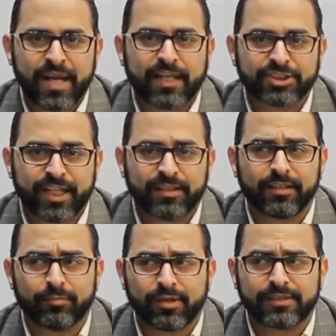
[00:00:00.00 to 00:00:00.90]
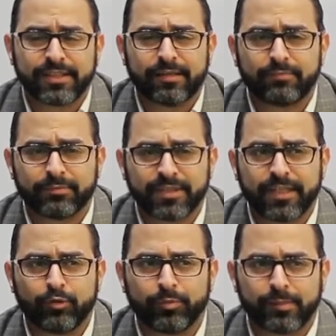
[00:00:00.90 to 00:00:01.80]
عشان الامراض دي لما
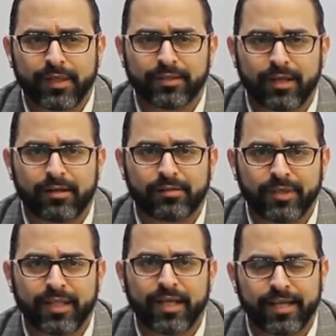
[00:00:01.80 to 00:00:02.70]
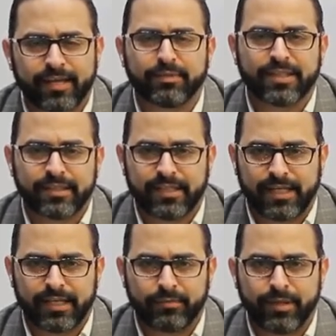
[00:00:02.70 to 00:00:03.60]
بتجيله بيبقى الضرر منها جامد جدا
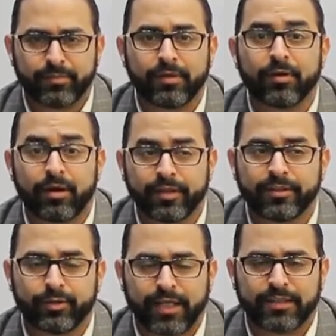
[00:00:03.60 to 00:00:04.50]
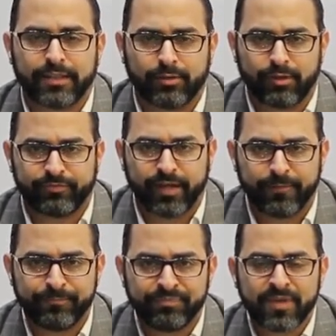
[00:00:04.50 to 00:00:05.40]
على البيبي قد يؤدي للوفاه.
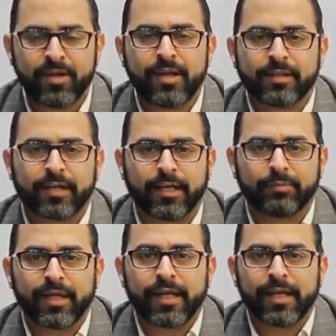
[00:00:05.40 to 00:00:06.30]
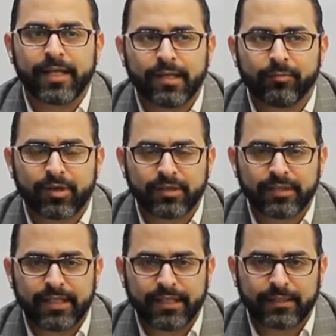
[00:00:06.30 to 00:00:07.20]
طيب ايه الامراض
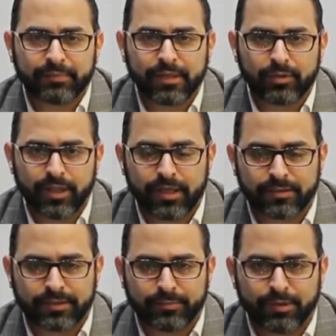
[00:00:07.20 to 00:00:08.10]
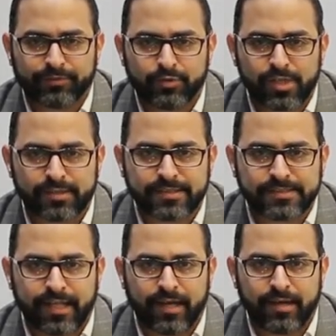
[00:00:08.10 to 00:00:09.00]
اللي احنا بناخد لها تطعيمات في وزاره
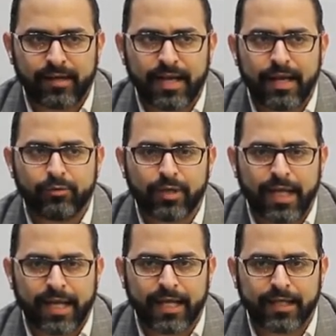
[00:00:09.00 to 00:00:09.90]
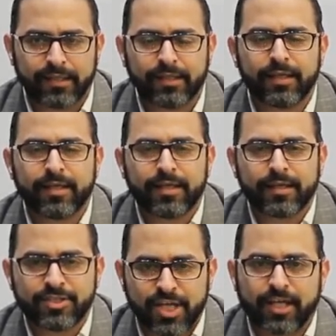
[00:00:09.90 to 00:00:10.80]
الصحه؟ اول حاجه
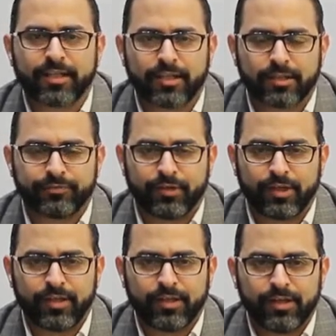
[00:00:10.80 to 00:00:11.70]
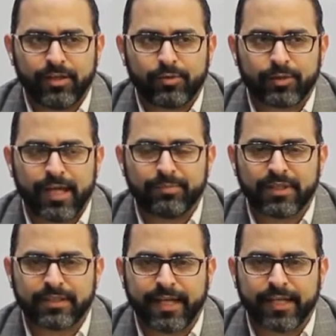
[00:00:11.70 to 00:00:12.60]
شلل الاطفال وده
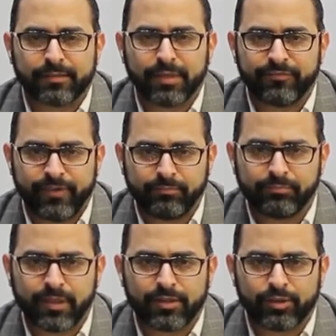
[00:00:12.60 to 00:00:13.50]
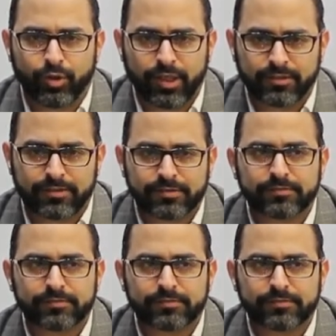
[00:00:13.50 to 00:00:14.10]
بيتاخد بالفم نقط